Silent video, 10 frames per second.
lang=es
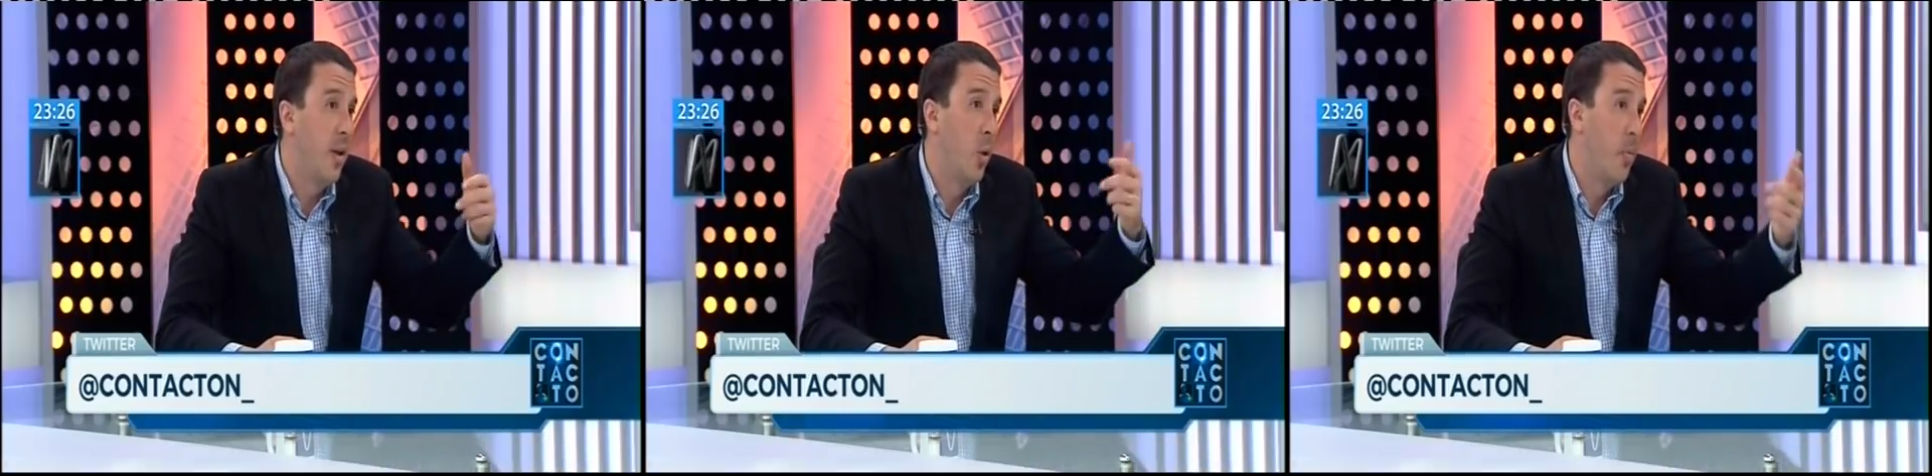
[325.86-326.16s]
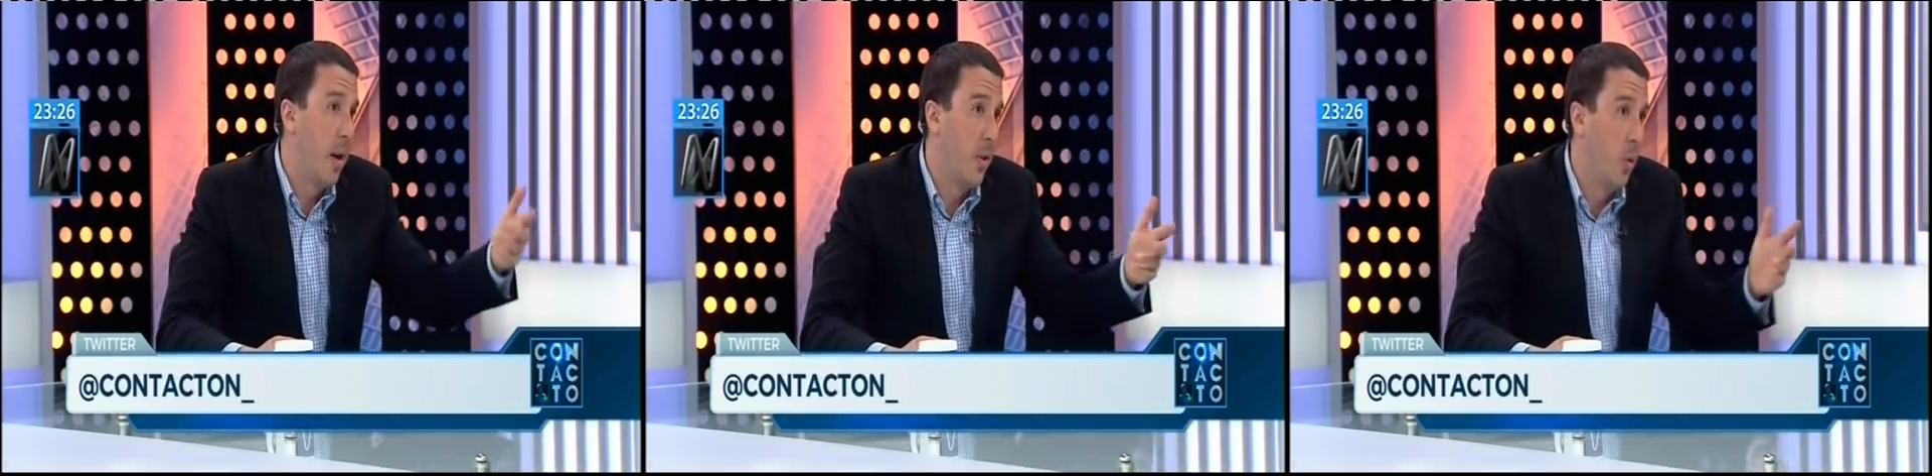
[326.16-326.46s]

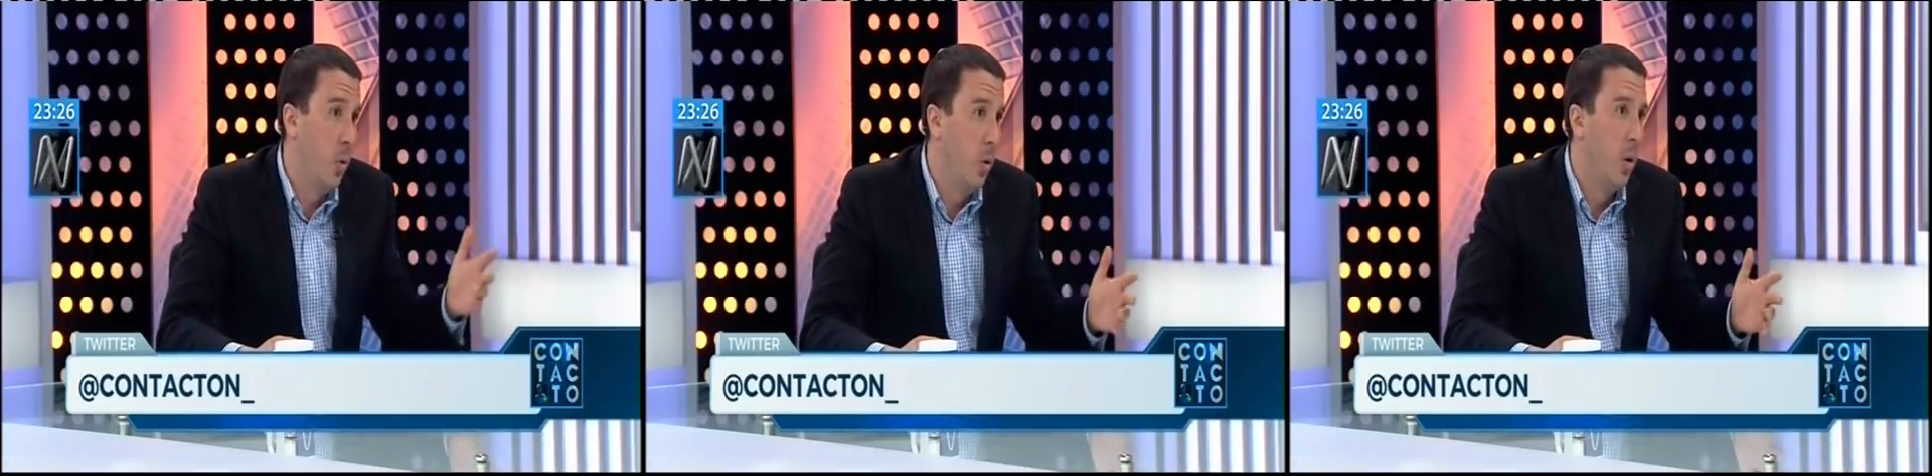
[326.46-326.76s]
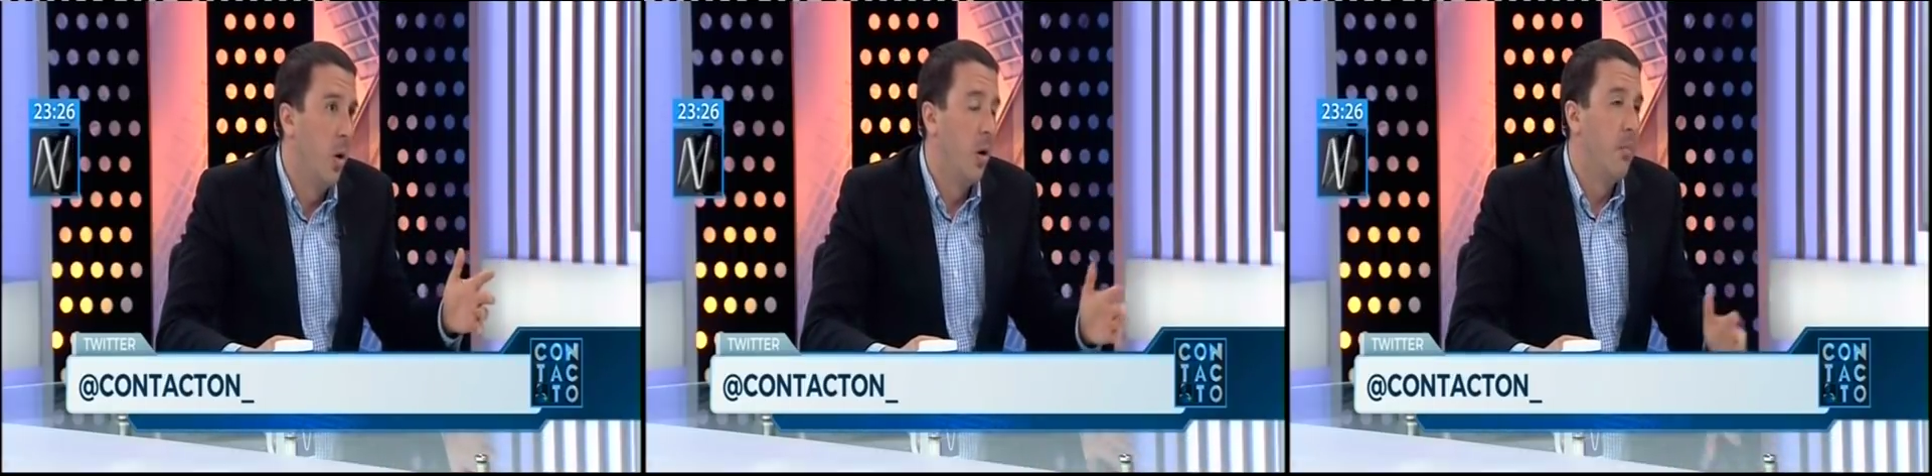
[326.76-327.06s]
nombrando,
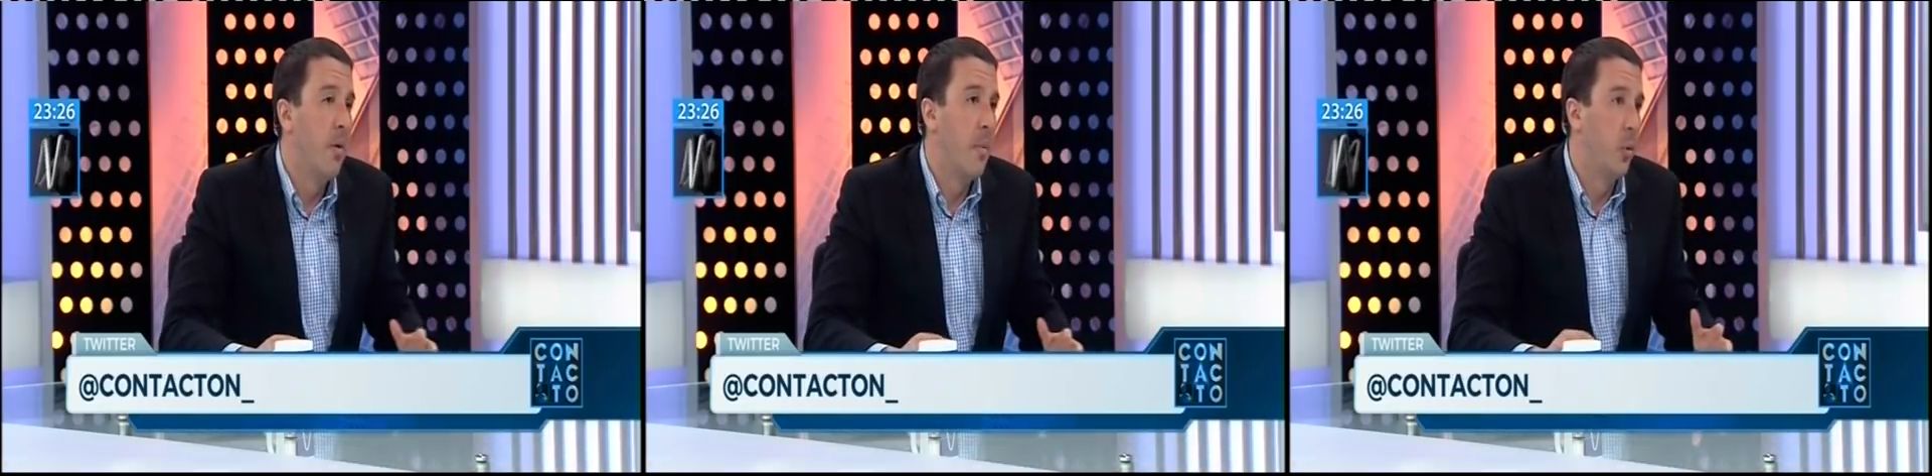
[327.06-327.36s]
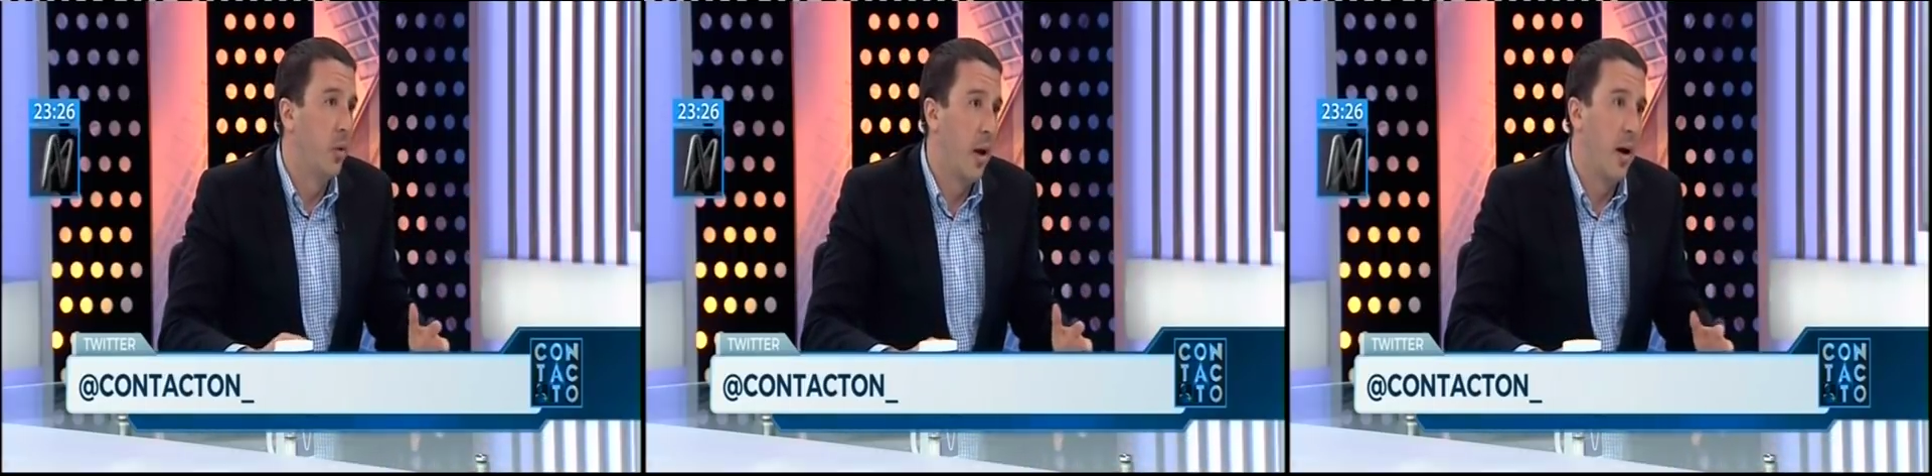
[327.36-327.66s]

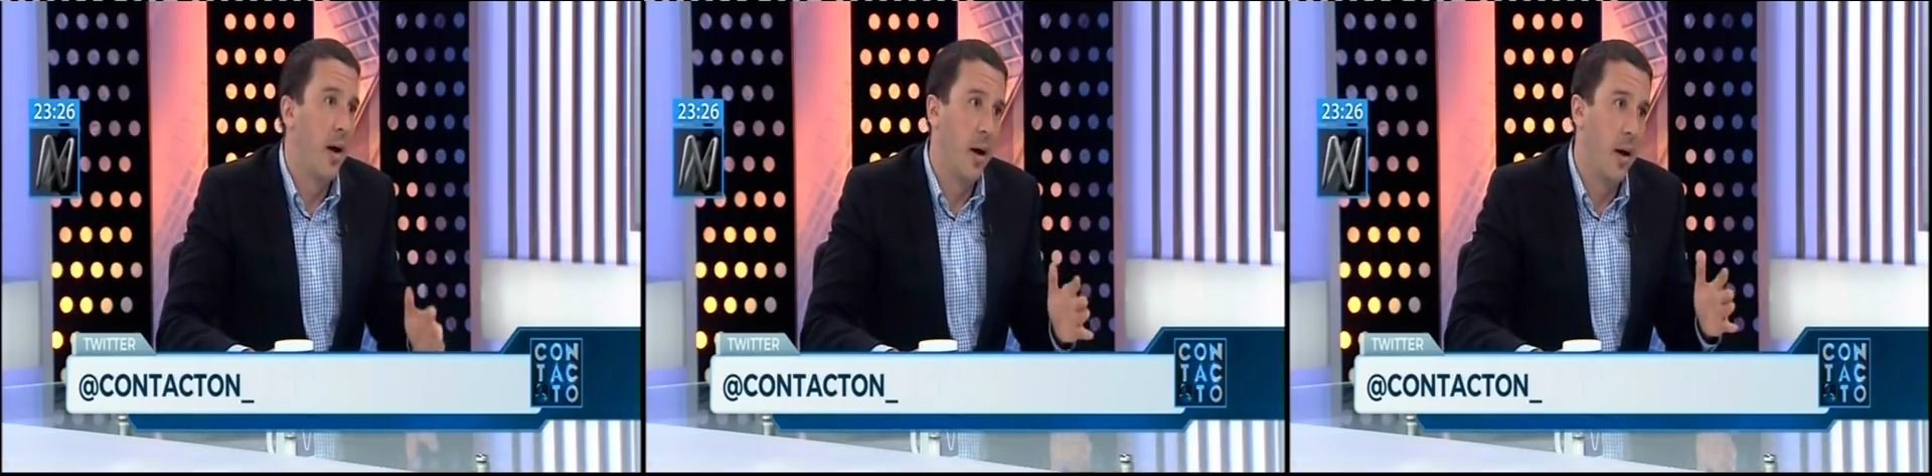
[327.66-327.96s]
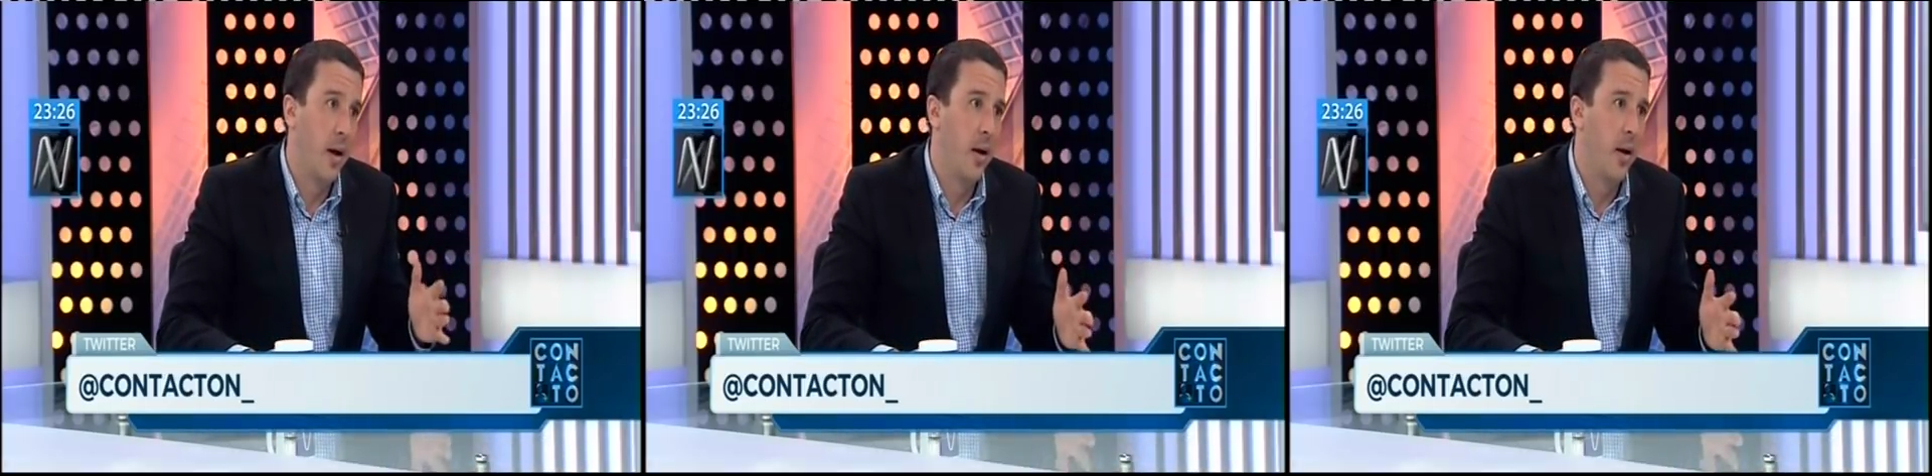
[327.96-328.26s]
vamos
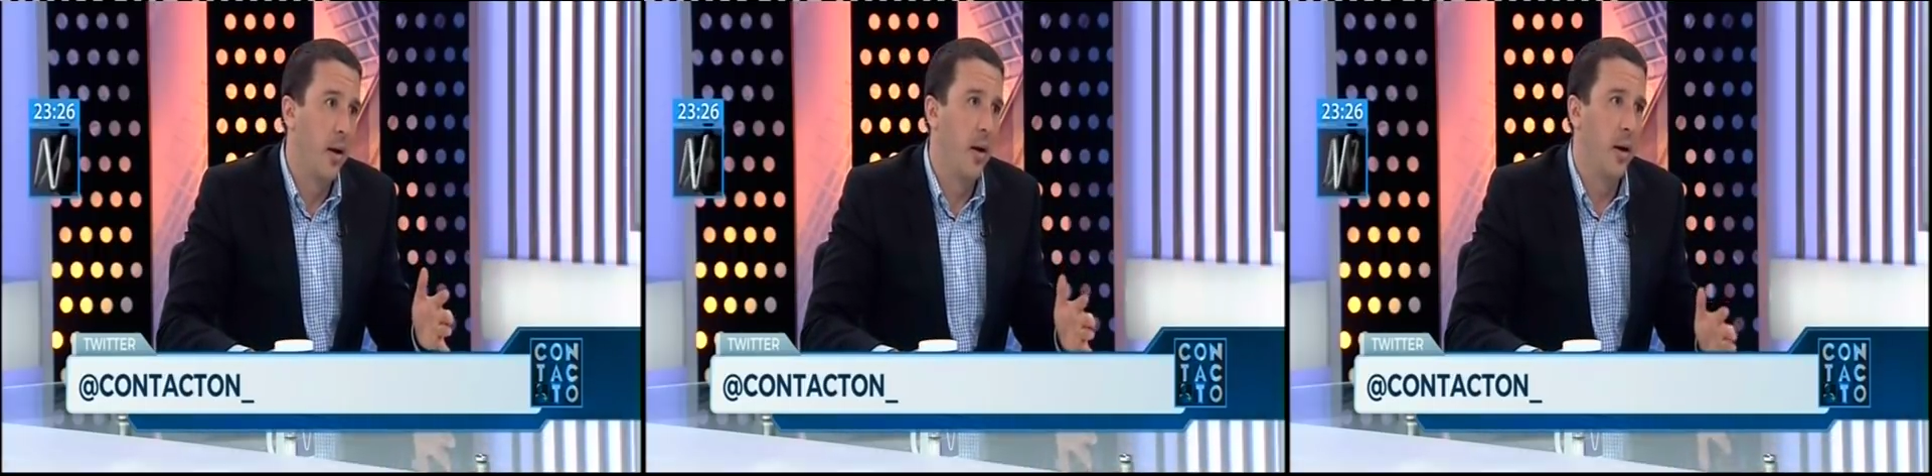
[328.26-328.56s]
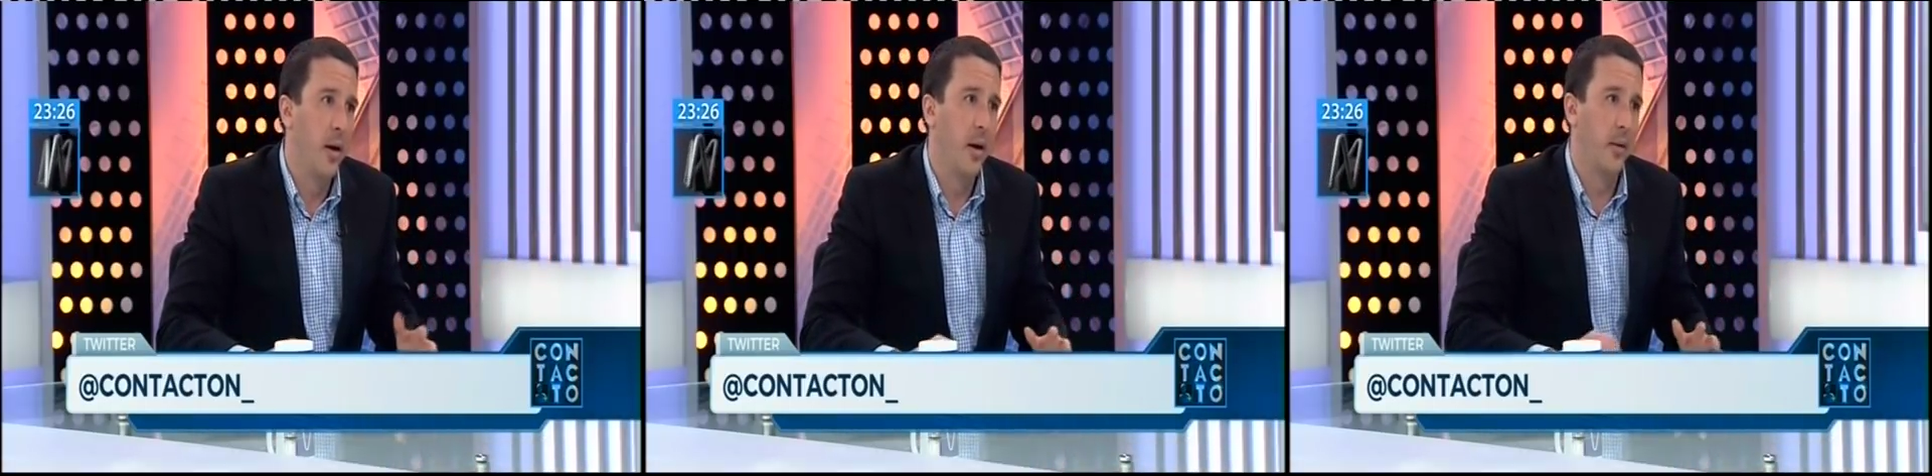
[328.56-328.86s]
a...
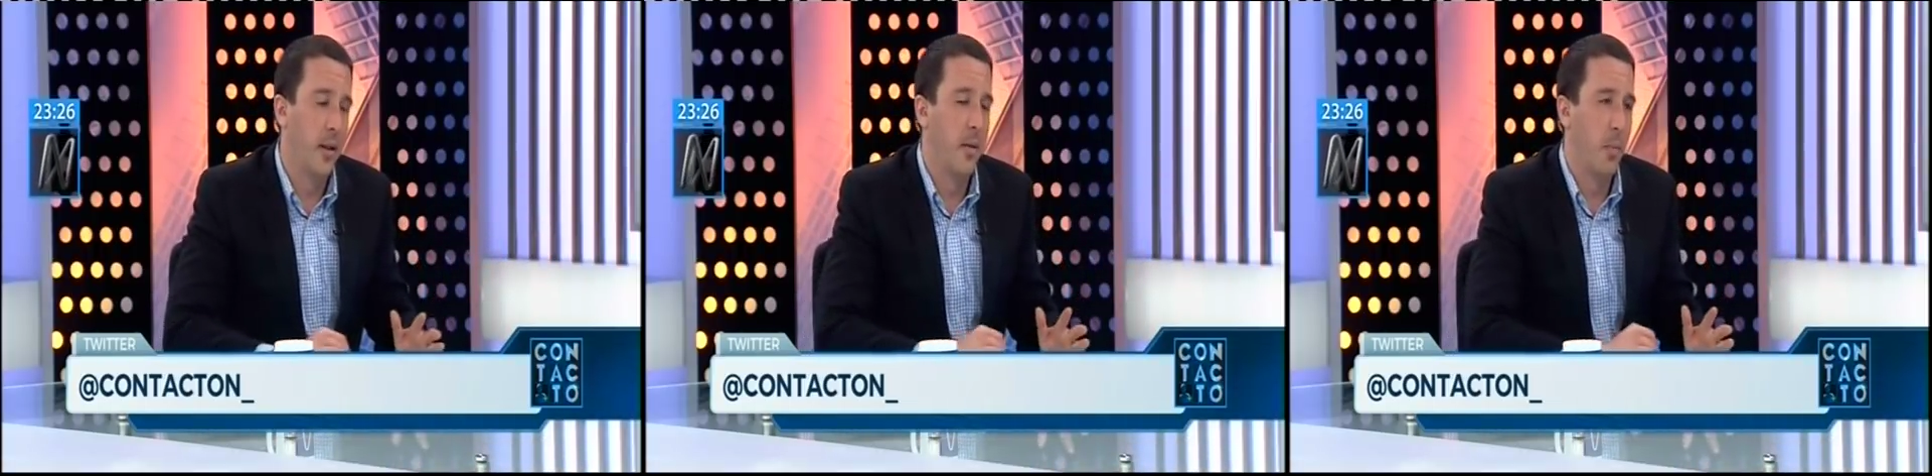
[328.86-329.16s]
Mira, yo,